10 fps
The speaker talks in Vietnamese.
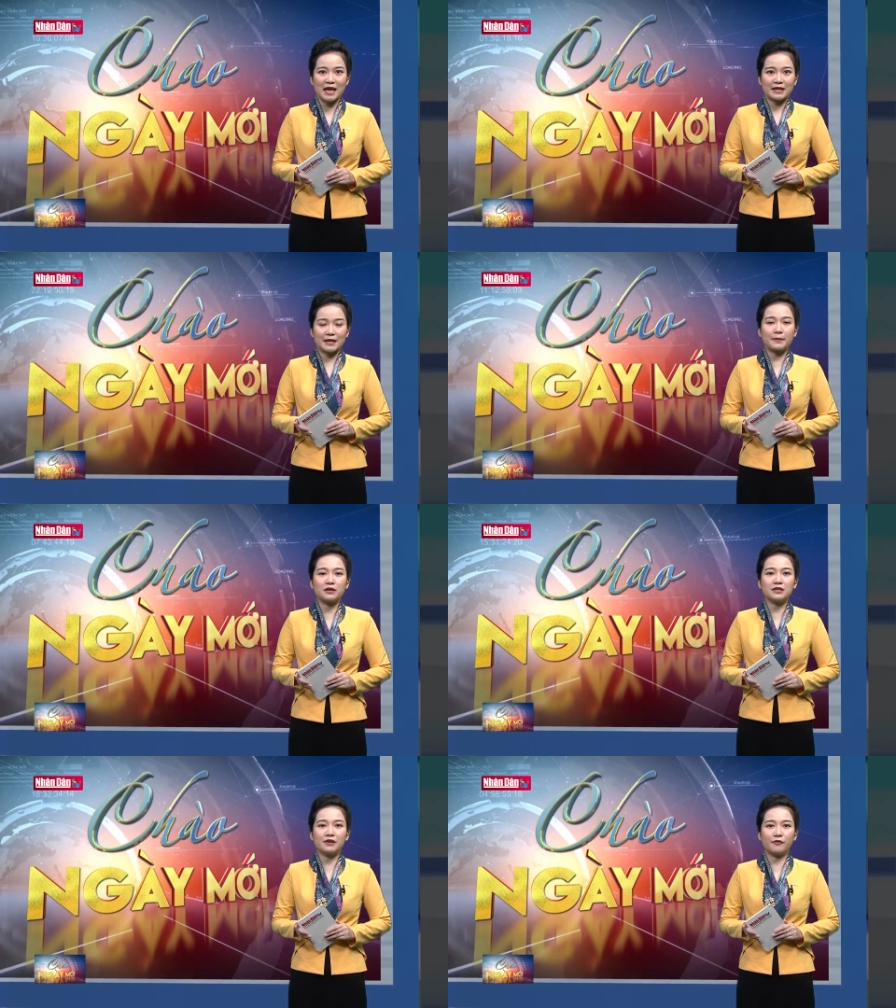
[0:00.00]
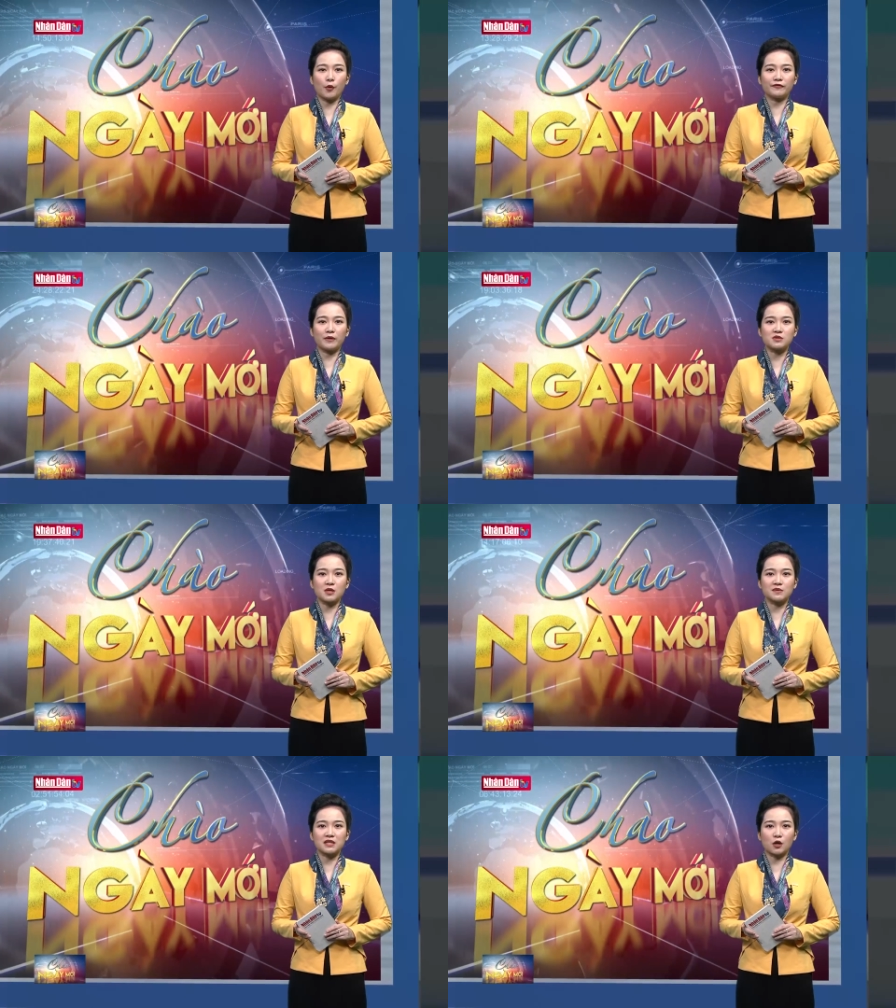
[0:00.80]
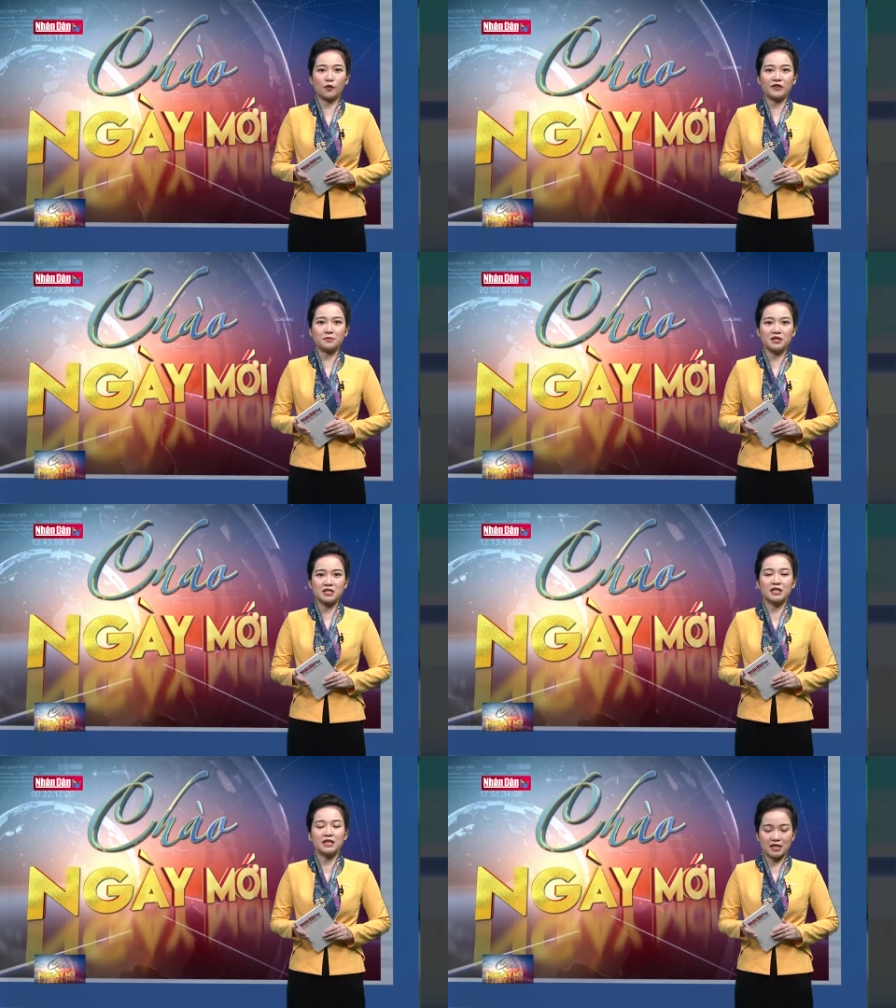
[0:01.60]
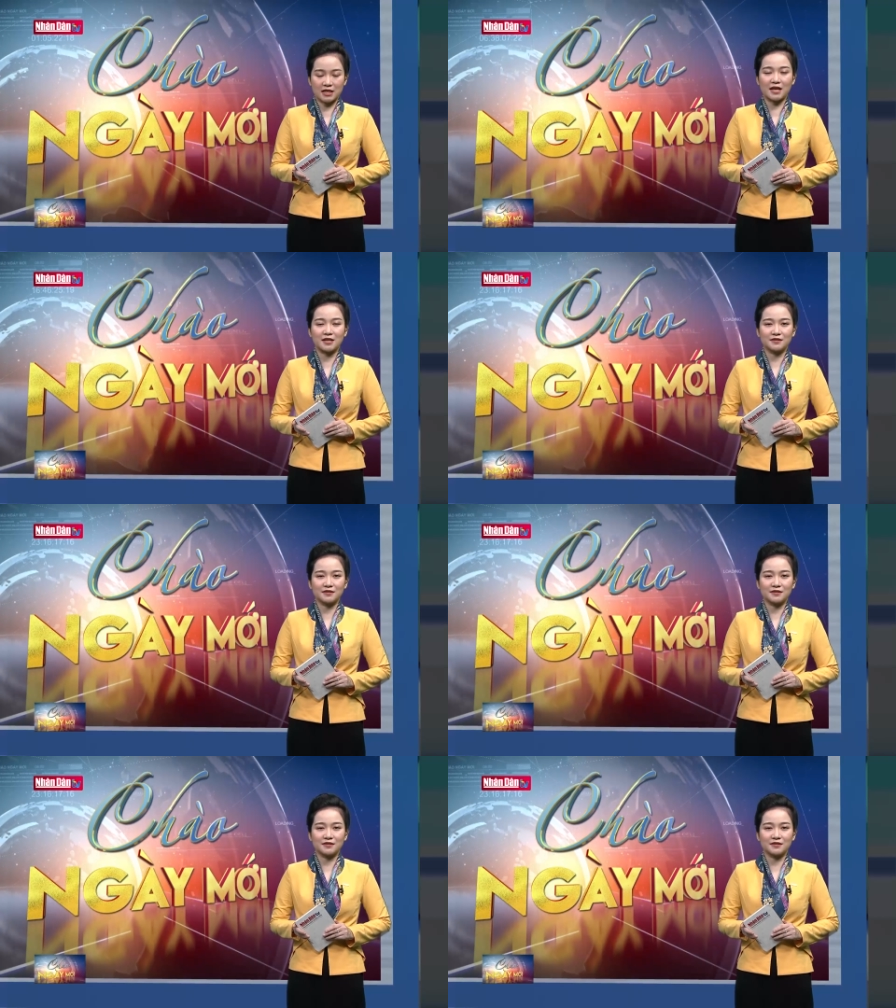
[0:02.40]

đáp ứng nhiệm vụ phòng chống dịch Covid mười chín hiện nay.